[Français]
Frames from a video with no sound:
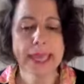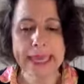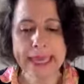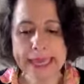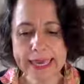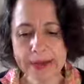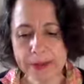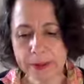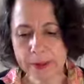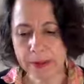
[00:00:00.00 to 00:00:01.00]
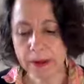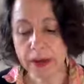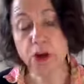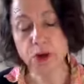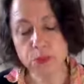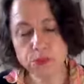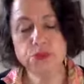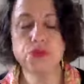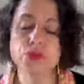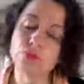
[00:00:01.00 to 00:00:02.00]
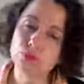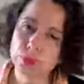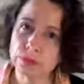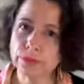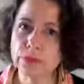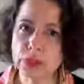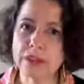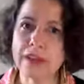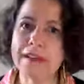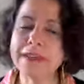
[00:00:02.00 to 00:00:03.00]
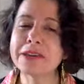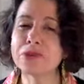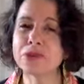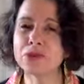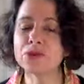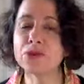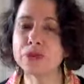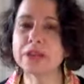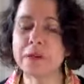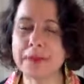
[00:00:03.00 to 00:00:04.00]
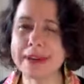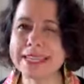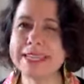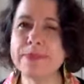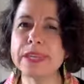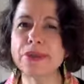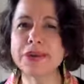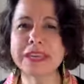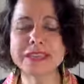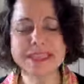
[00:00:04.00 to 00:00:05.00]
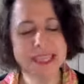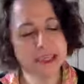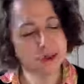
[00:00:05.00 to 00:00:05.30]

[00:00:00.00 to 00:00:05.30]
Et alors qu'en plus, bon, avec, euh, je suis quand même assez bien organisée.